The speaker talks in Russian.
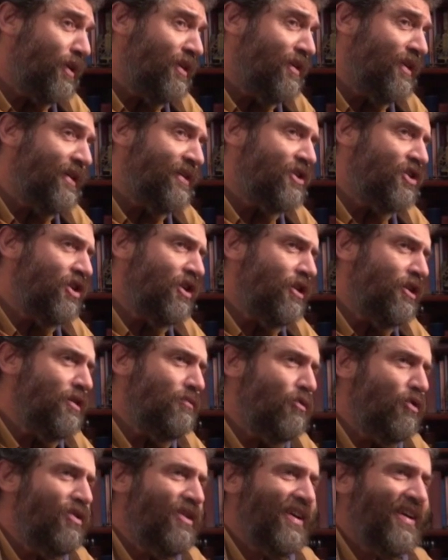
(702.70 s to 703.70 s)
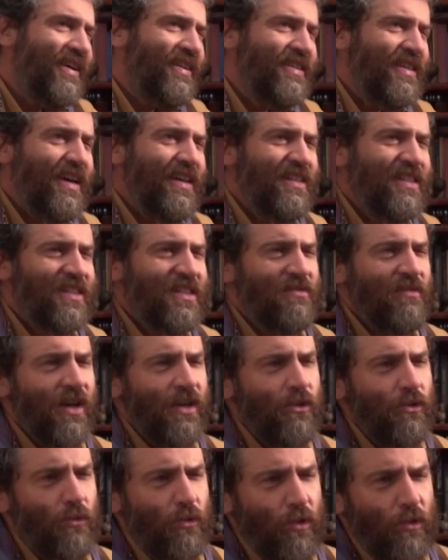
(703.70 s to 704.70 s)
предложил ему доказать
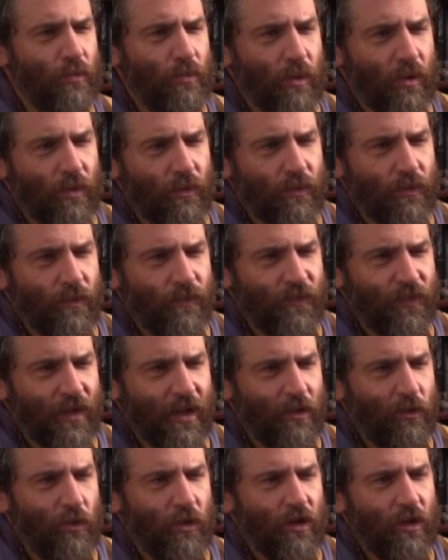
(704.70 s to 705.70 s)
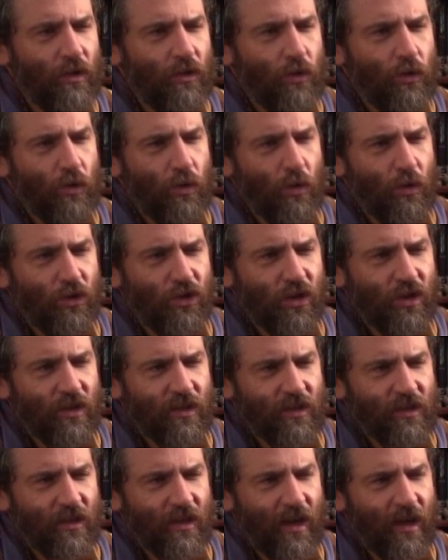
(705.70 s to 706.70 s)
свою любовь, которая тоже
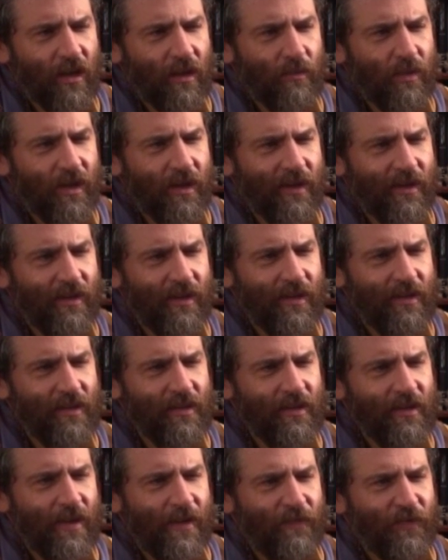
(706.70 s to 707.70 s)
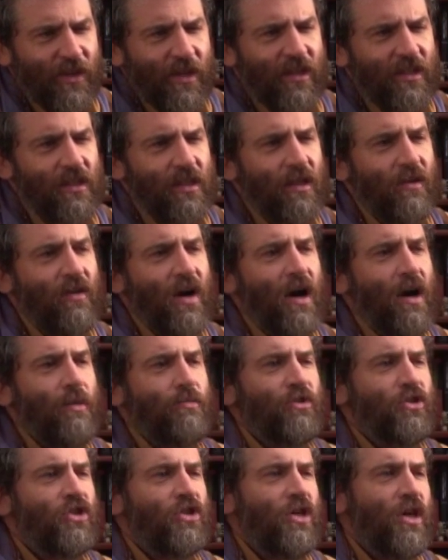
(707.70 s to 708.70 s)
не знала бы границ, если
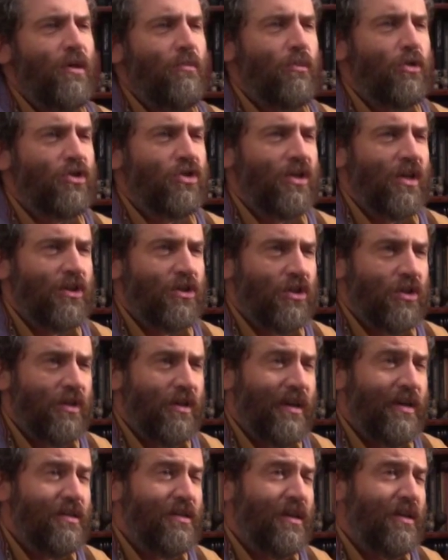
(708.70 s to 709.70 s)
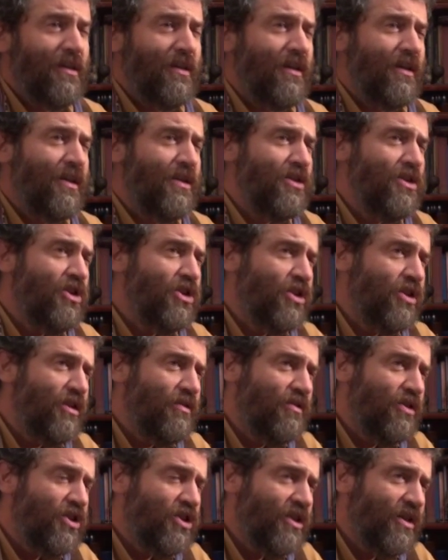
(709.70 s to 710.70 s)
вообще можно ожидать от
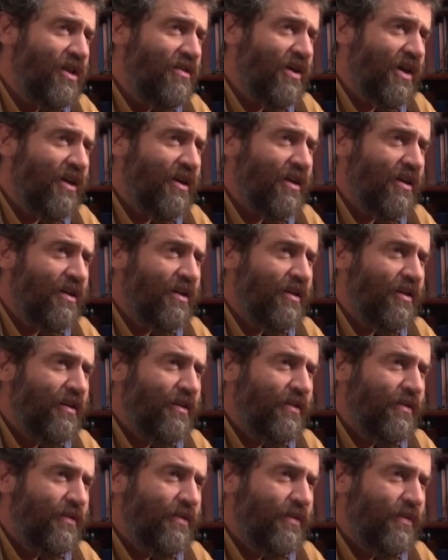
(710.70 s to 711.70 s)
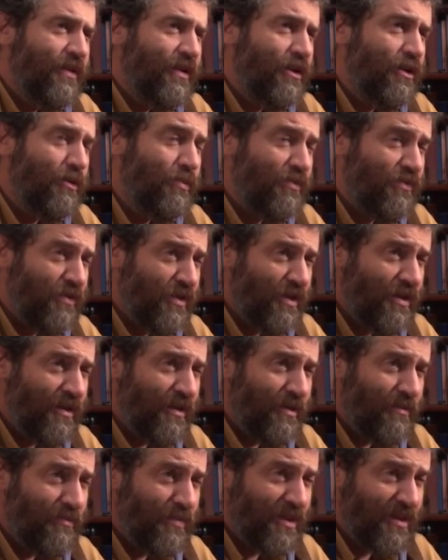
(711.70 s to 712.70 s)
ограниченного человека любви
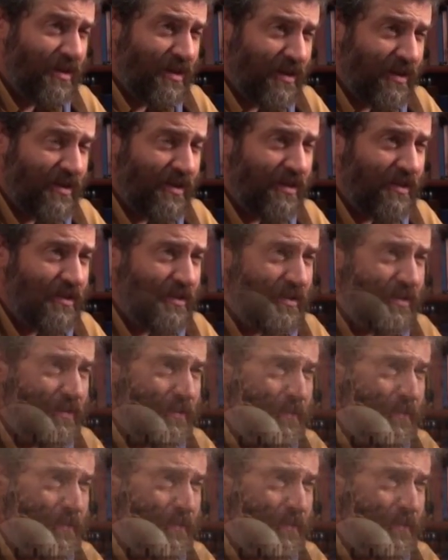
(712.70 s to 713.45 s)
без границ.